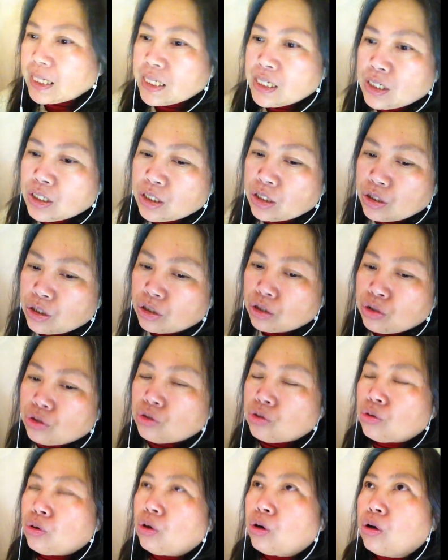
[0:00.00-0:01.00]
的意思是
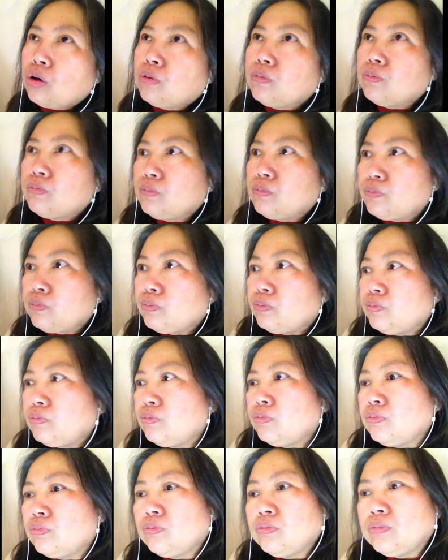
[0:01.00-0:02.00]
说，
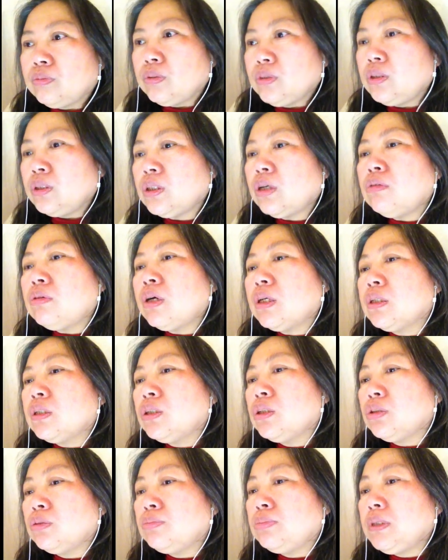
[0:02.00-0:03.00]
嗯，交往的
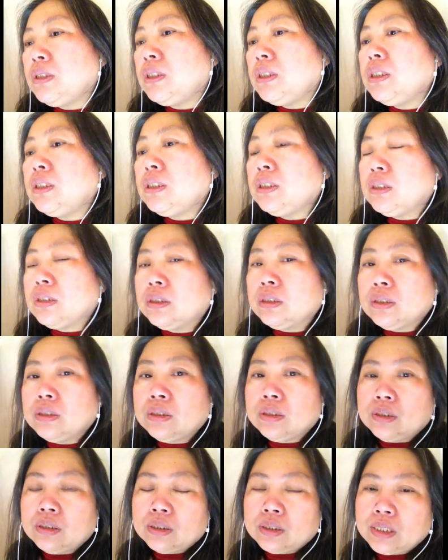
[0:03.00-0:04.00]
时候不一定
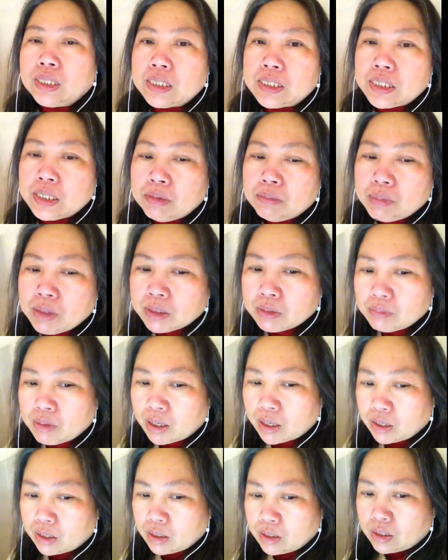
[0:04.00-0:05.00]
给钱嘛，是
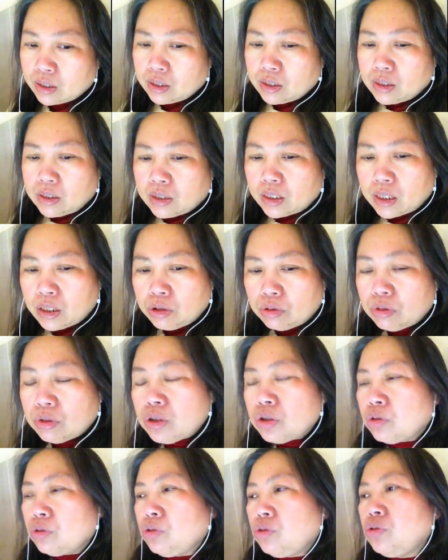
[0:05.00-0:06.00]
吧？但有的
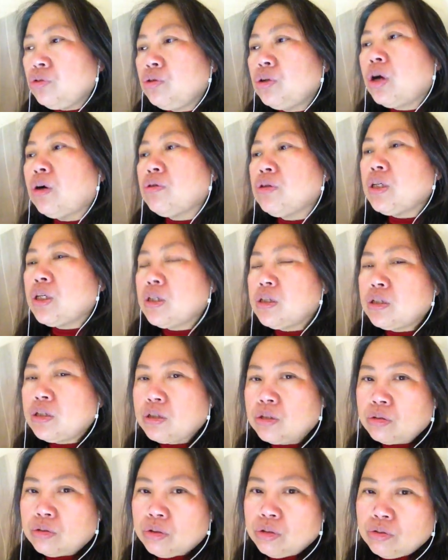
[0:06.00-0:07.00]
时候需要钱的
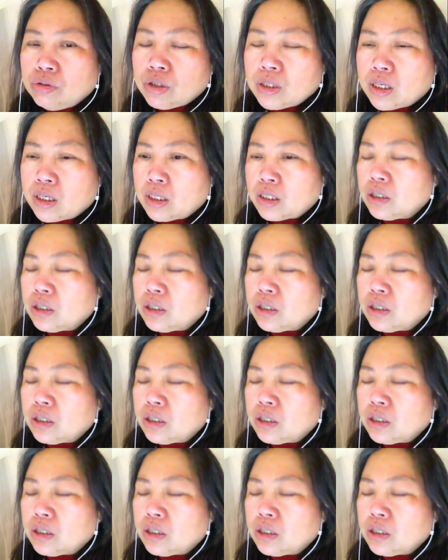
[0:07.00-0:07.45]
时候，就向你